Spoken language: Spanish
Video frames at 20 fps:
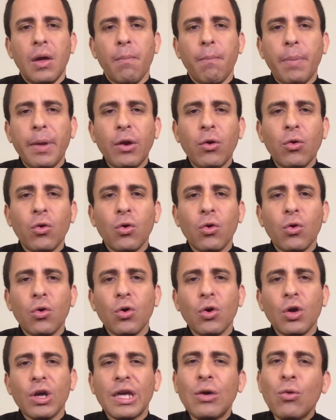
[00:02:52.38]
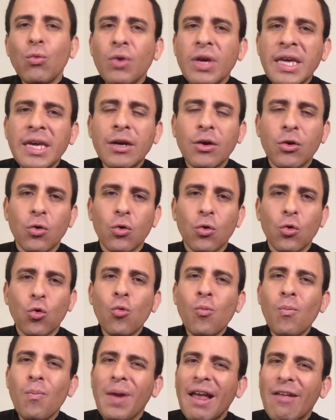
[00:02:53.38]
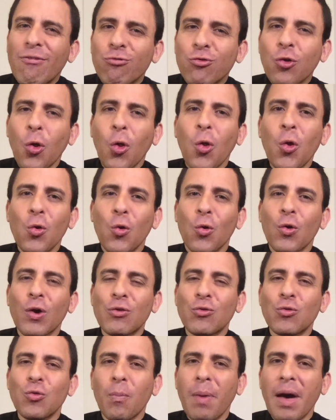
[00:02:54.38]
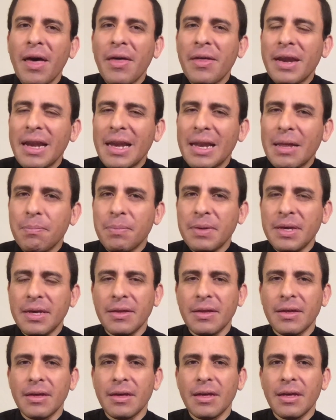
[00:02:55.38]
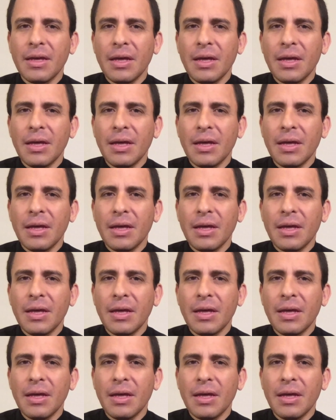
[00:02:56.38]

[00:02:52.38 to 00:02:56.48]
Pero que un hijo cumpla todo lo que su padre le pide,